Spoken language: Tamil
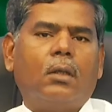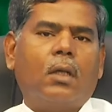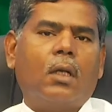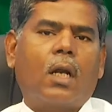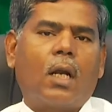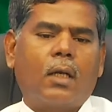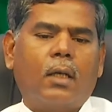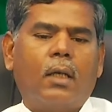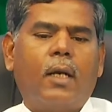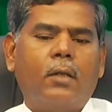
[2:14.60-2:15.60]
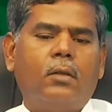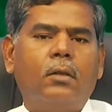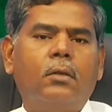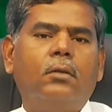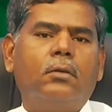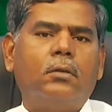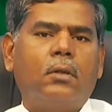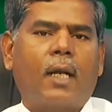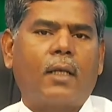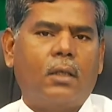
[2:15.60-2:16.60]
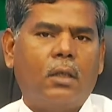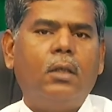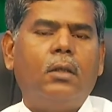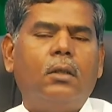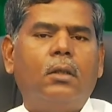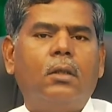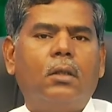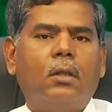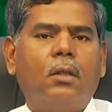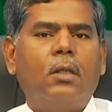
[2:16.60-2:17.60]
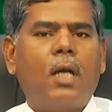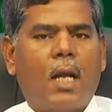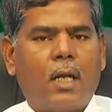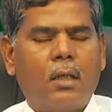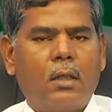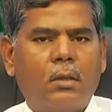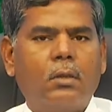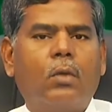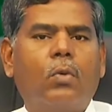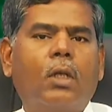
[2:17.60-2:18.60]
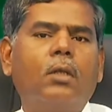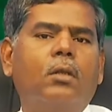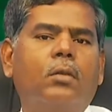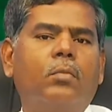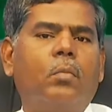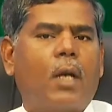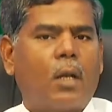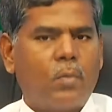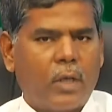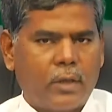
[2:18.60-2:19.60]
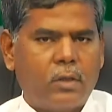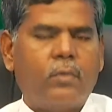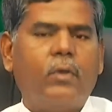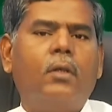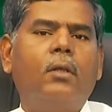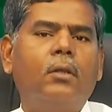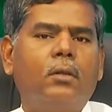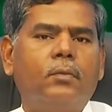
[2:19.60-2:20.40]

நன்றாக அடித்து கலக்கி காலில் எழுந்தவுடன் மலம் கழித்துவிட்டு